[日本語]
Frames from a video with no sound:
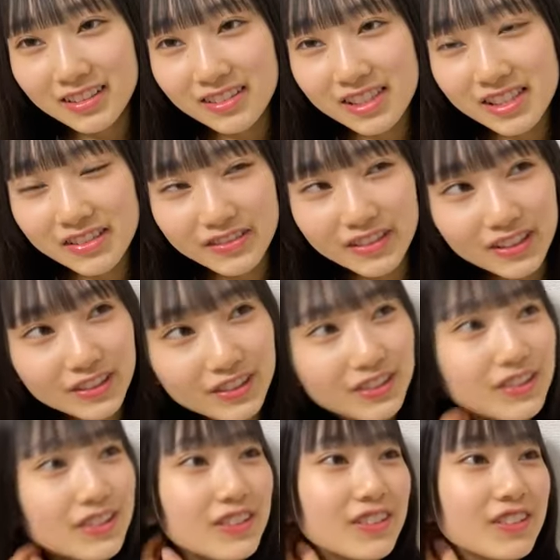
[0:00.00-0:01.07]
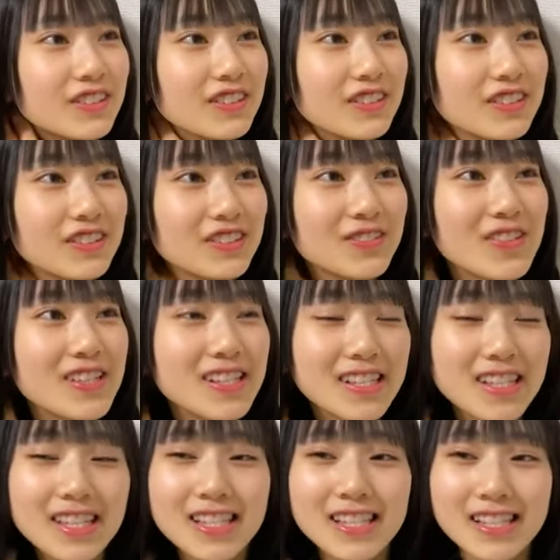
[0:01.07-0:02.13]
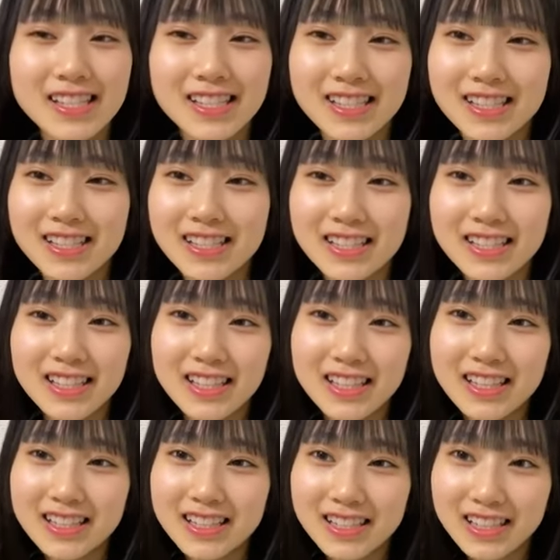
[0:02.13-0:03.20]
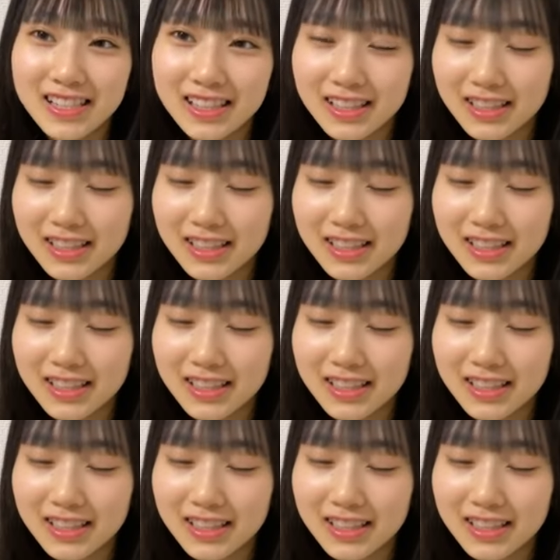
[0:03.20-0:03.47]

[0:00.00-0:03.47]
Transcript: 私は炎の男三井久志が好きです